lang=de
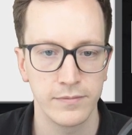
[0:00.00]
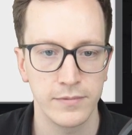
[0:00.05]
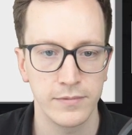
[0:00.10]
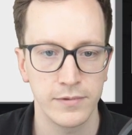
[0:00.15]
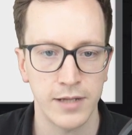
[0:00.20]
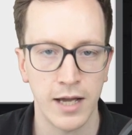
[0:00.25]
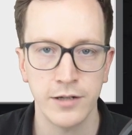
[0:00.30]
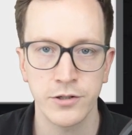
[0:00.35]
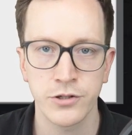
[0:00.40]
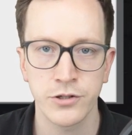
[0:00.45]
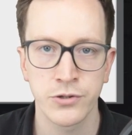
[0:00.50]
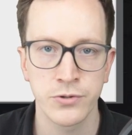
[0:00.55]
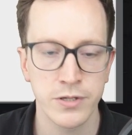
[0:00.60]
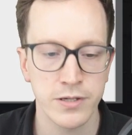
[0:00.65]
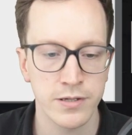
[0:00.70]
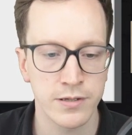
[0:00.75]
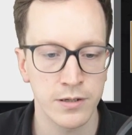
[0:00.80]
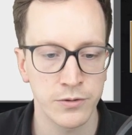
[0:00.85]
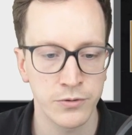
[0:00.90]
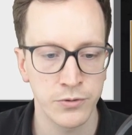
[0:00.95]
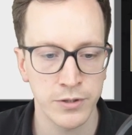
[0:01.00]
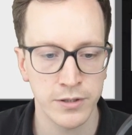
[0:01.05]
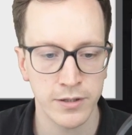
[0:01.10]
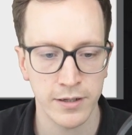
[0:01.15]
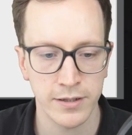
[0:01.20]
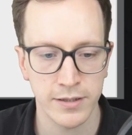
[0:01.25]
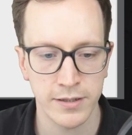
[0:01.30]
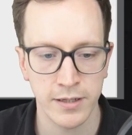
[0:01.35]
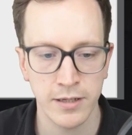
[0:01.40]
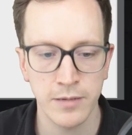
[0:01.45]
Datenschutz ist natürlich da
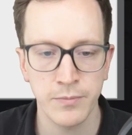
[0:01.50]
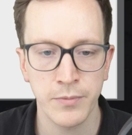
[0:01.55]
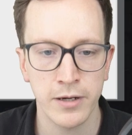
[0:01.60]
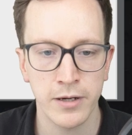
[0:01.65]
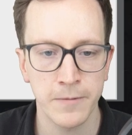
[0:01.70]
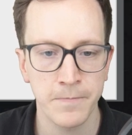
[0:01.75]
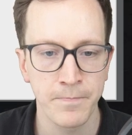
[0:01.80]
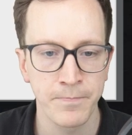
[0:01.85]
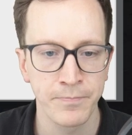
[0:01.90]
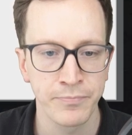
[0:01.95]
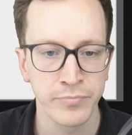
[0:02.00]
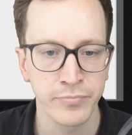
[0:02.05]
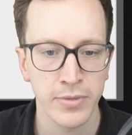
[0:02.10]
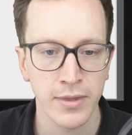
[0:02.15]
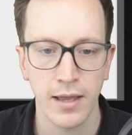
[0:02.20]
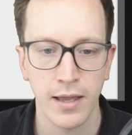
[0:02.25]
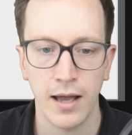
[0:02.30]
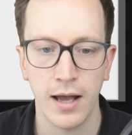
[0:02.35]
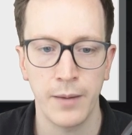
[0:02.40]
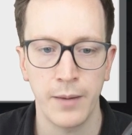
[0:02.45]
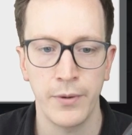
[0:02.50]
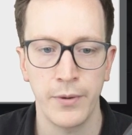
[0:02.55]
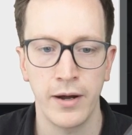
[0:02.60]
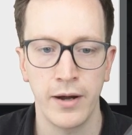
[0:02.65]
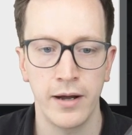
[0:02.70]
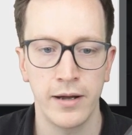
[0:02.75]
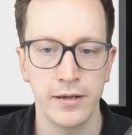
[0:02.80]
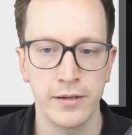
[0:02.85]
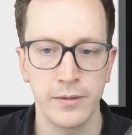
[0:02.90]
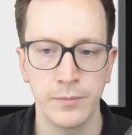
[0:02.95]
ein Thema,
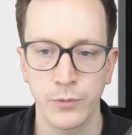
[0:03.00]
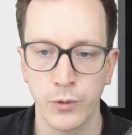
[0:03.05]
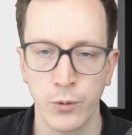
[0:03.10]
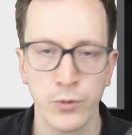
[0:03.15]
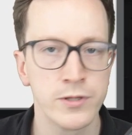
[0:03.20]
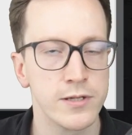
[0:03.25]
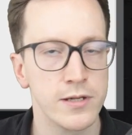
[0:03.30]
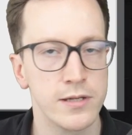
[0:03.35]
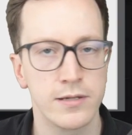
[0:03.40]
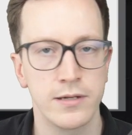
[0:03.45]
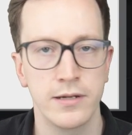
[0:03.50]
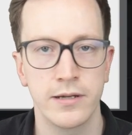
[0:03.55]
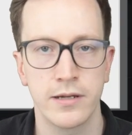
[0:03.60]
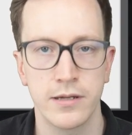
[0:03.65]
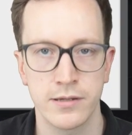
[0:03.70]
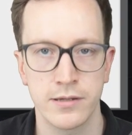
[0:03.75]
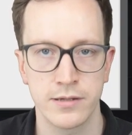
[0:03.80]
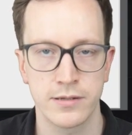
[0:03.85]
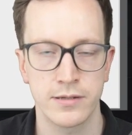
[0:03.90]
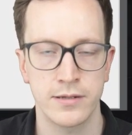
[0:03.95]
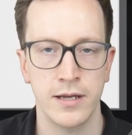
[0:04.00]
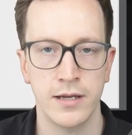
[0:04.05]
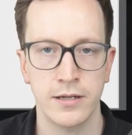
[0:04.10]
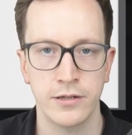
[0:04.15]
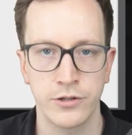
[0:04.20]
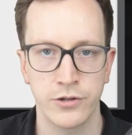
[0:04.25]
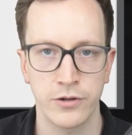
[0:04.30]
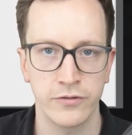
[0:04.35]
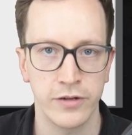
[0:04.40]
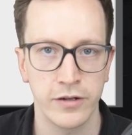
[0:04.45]
aber ähm, grundsätzlich ist es
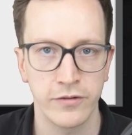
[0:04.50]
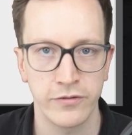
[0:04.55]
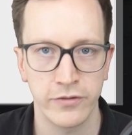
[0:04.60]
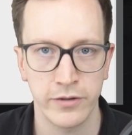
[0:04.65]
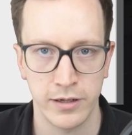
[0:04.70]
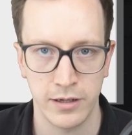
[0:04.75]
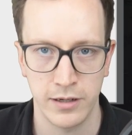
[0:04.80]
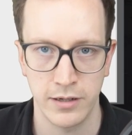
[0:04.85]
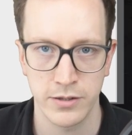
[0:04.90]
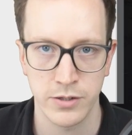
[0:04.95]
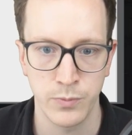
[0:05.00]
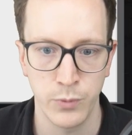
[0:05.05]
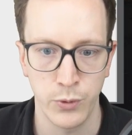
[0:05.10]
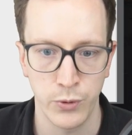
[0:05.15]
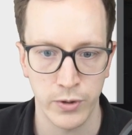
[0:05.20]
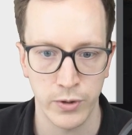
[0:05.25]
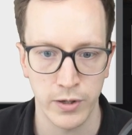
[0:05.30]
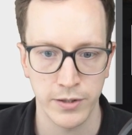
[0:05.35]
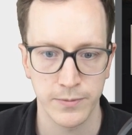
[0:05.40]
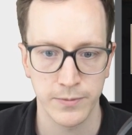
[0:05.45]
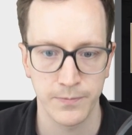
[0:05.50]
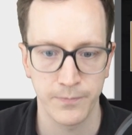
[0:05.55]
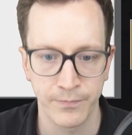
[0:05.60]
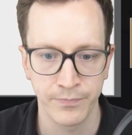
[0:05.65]
technisch auf jeden Fall alles möglich.